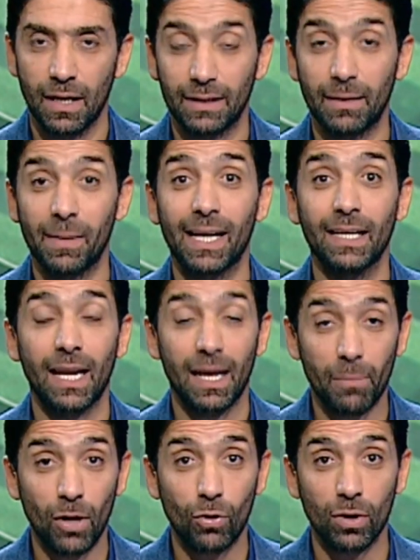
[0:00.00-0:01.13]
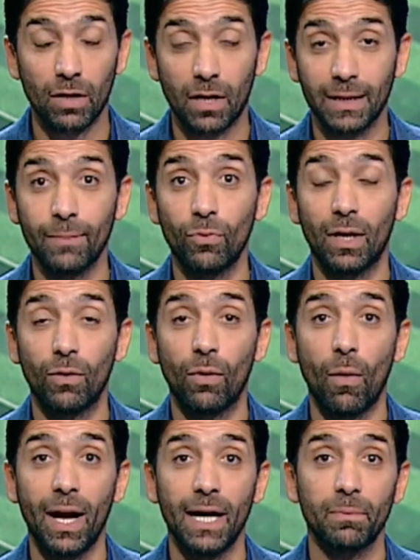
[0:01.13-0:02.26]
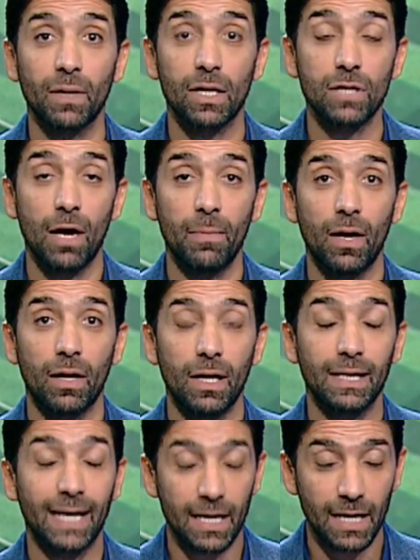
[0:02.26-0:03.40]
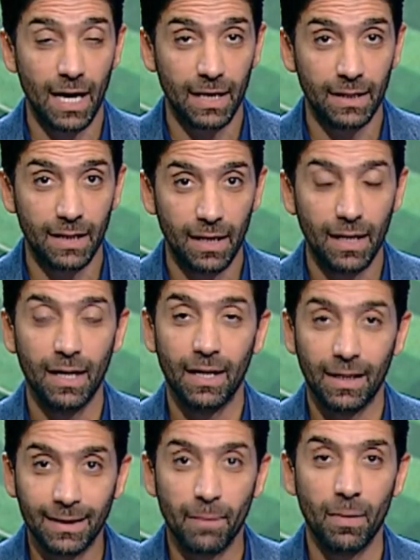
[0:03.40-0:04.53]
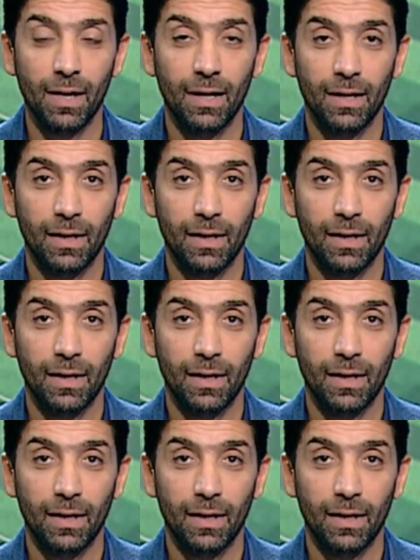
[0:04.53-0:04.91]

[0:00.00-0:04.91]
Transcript: عندما كان لاعبا لكره القدم وواحد من اصحاب الاراء الجريئه جدا عندما